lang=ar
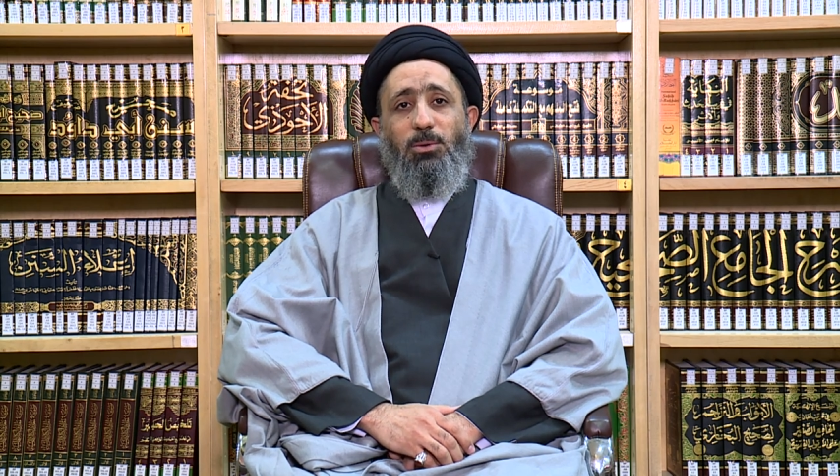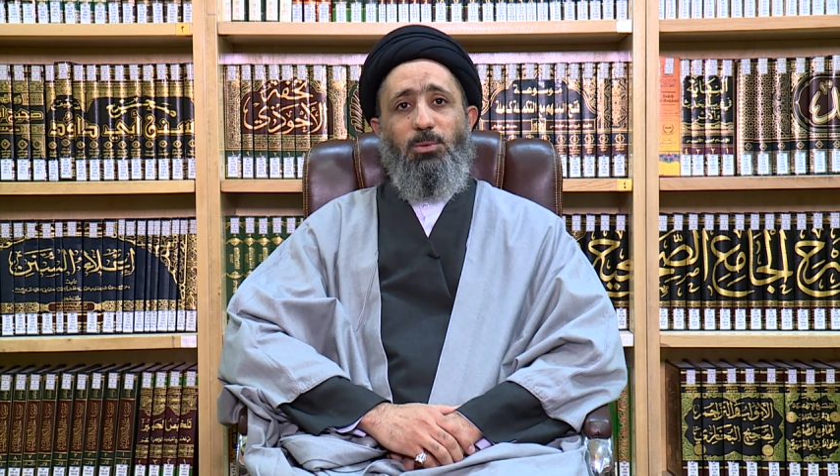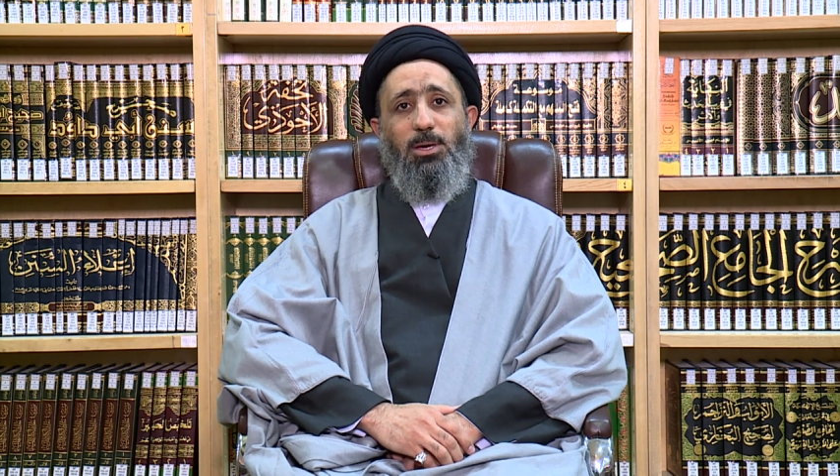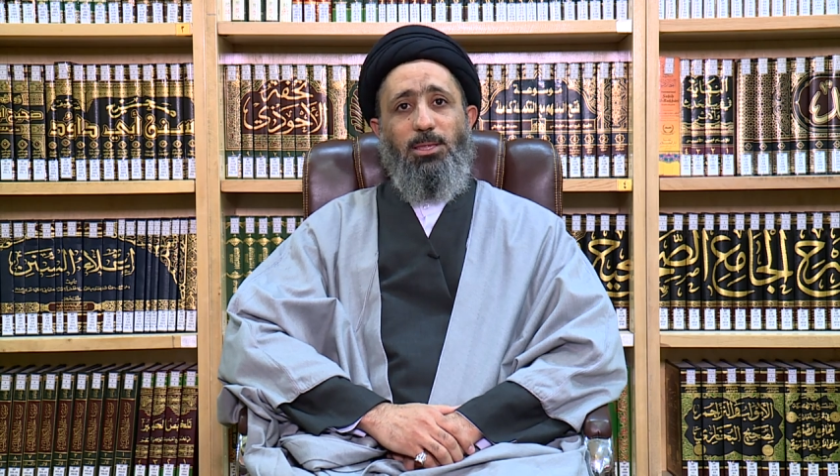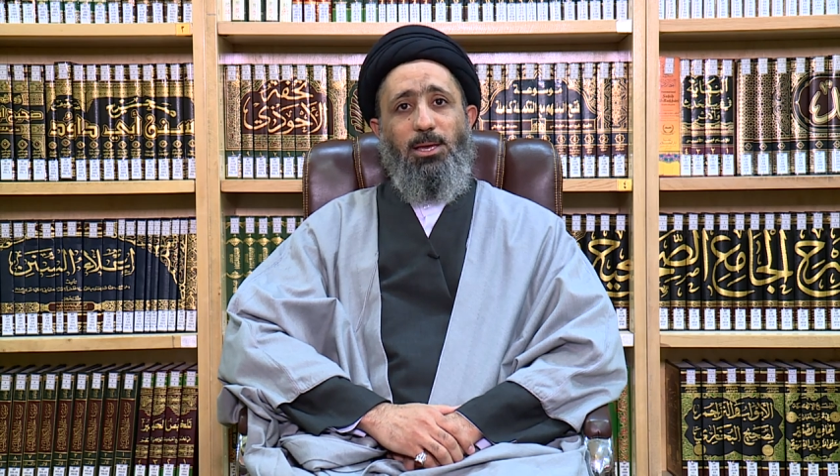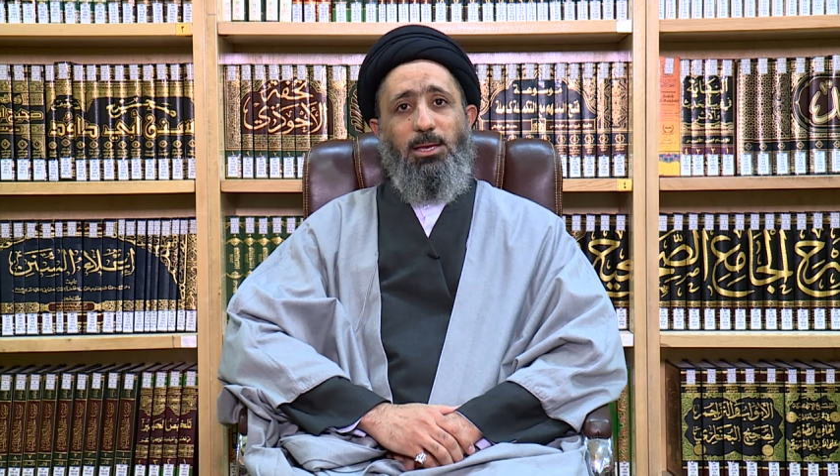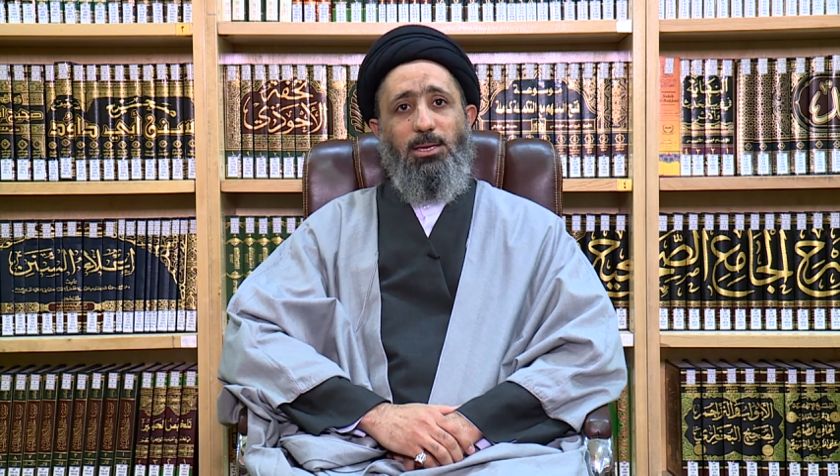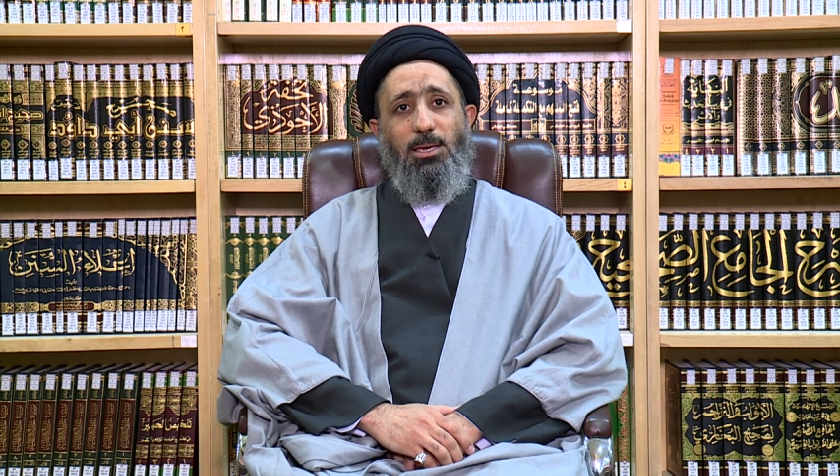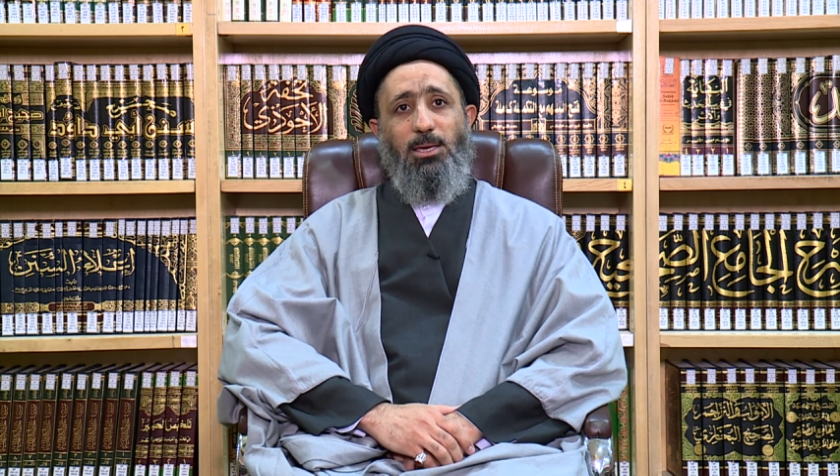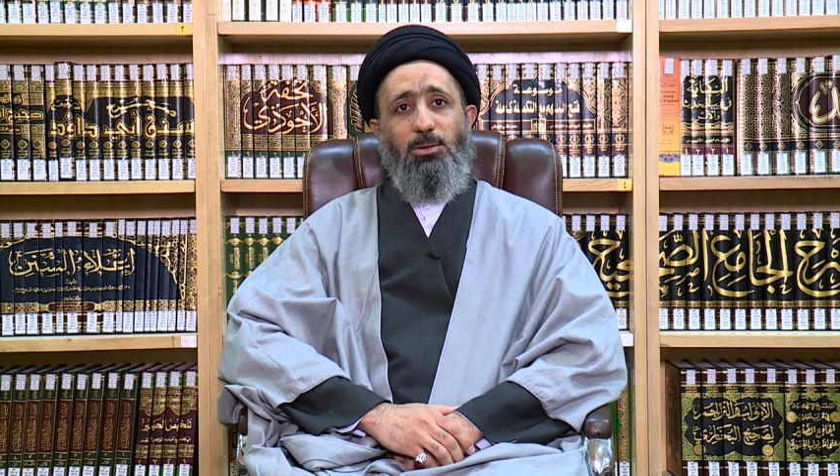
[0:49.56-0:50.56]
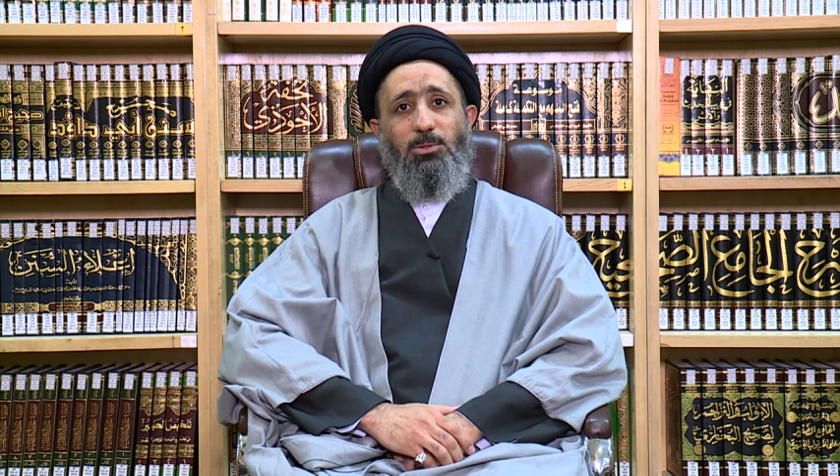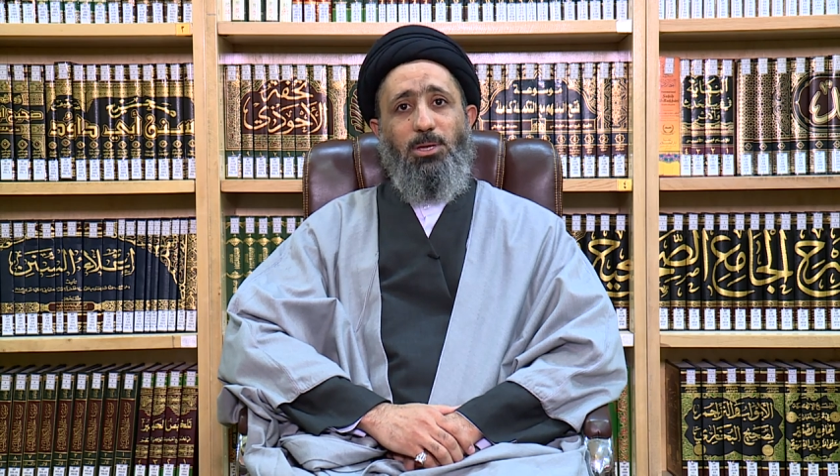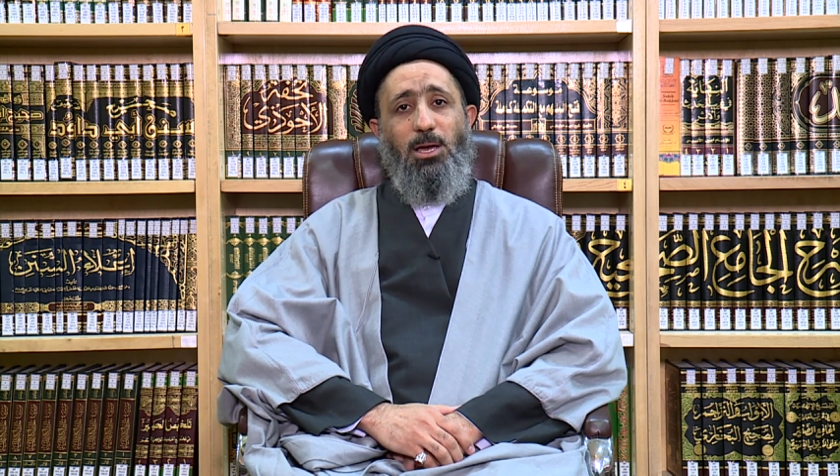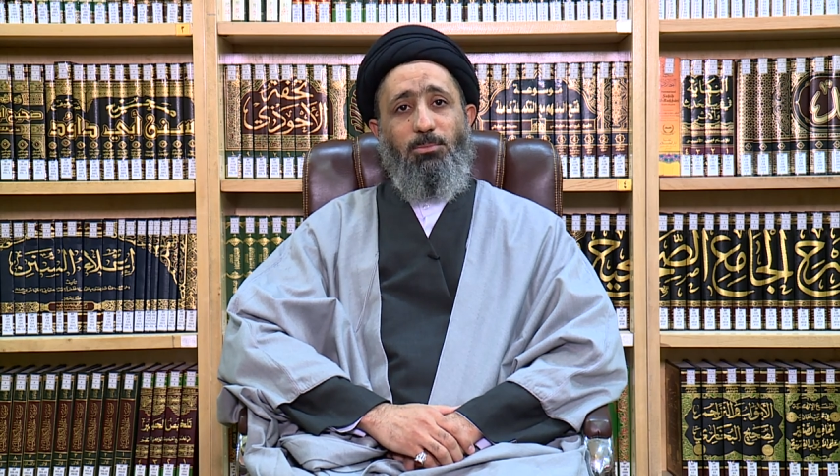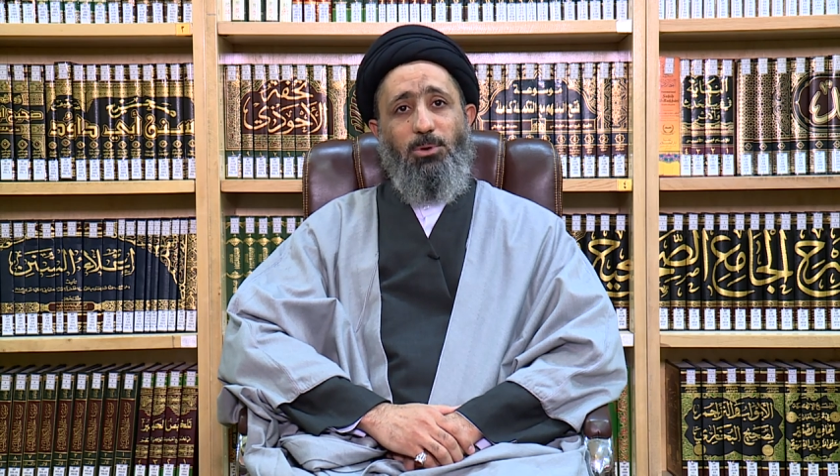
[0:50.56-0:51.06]
وكذلك
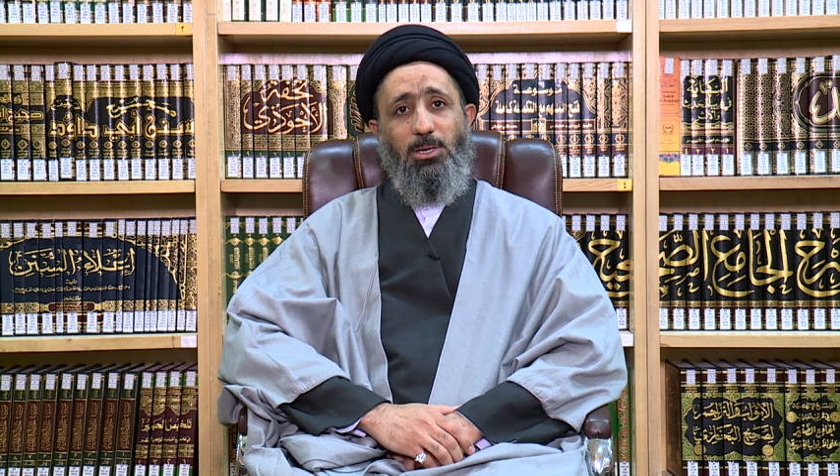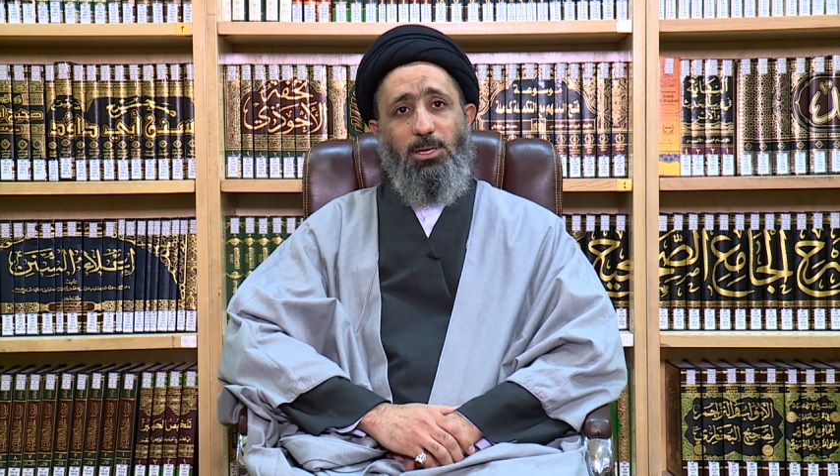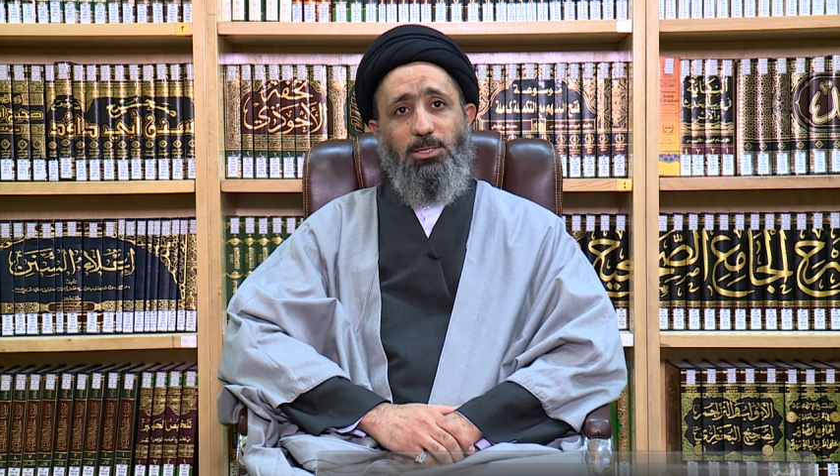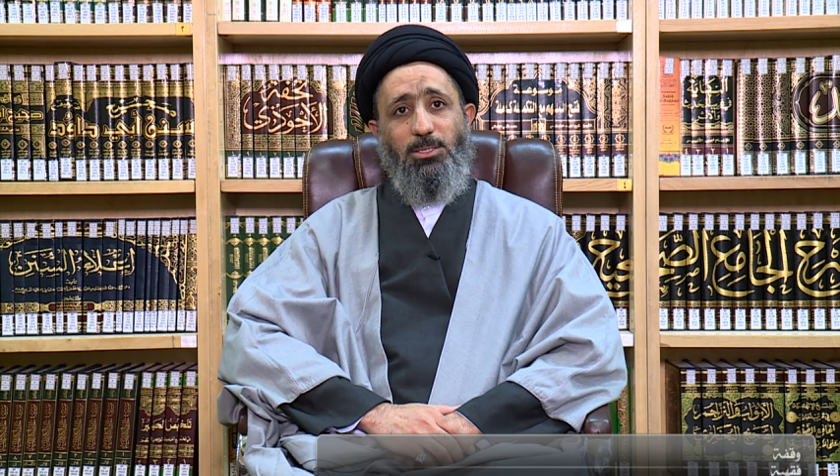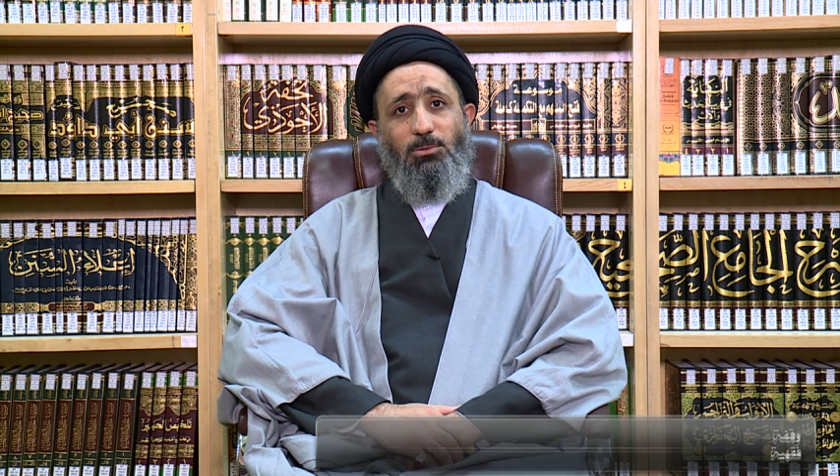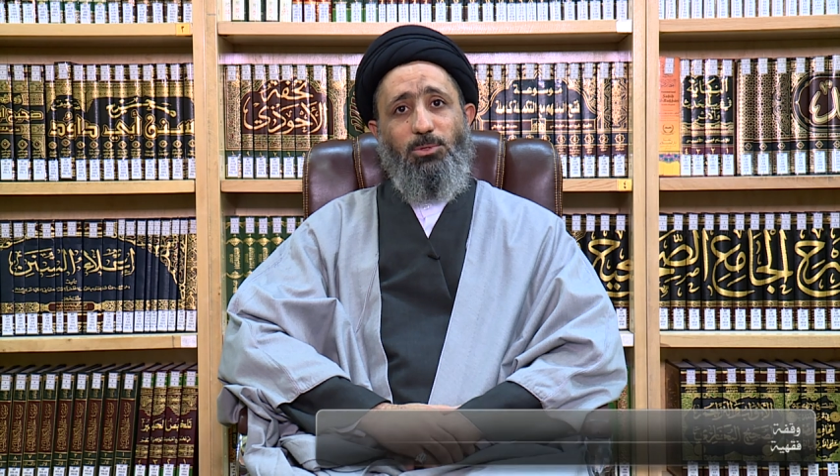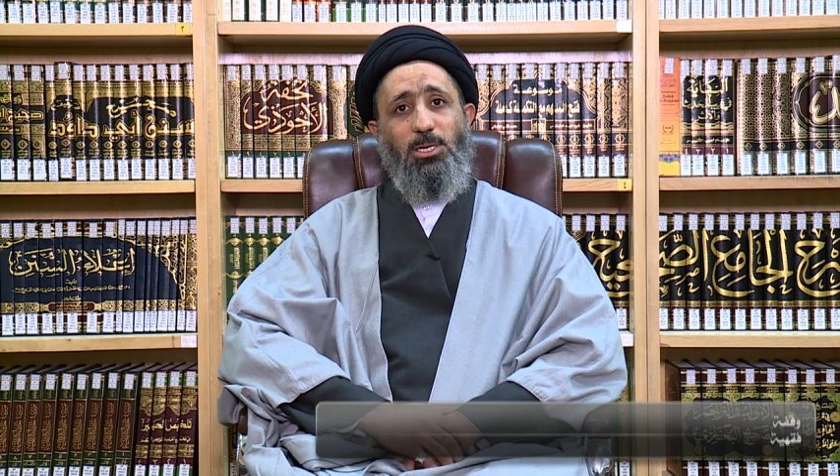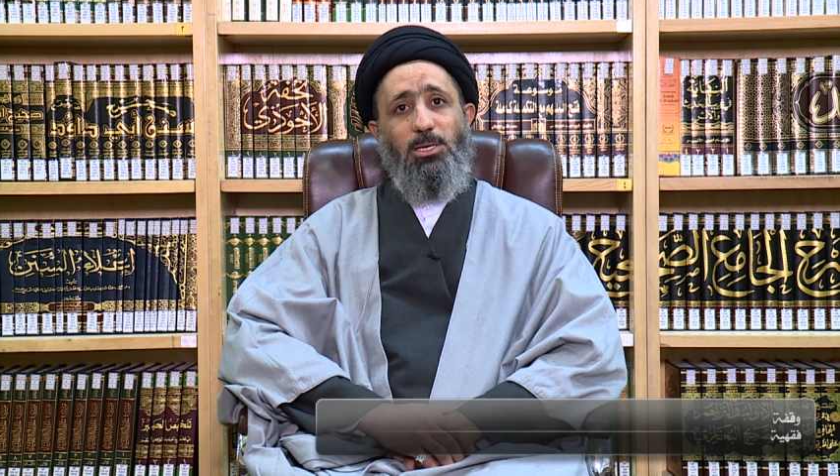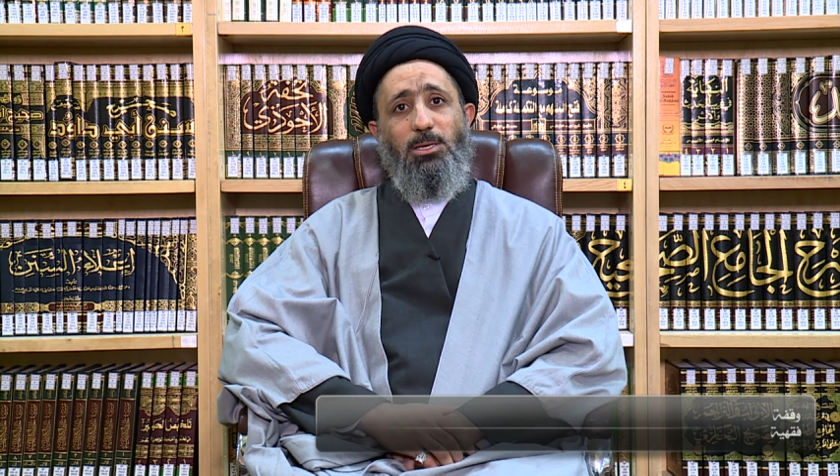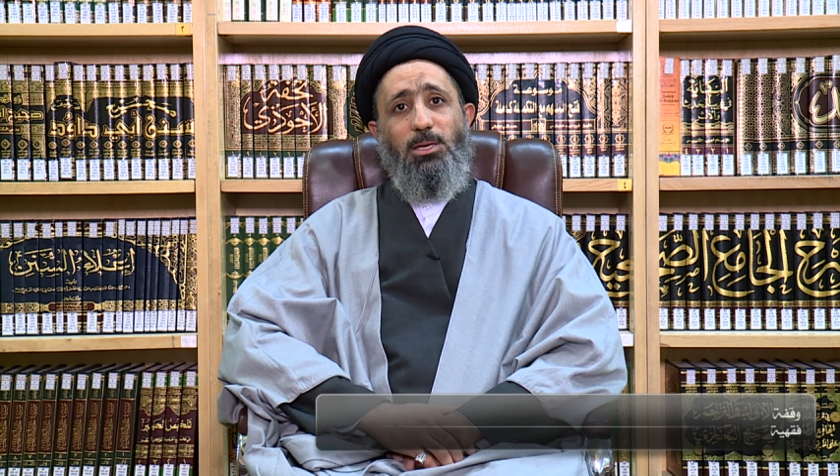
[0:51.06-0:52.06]
يستحب لكلا الزوجين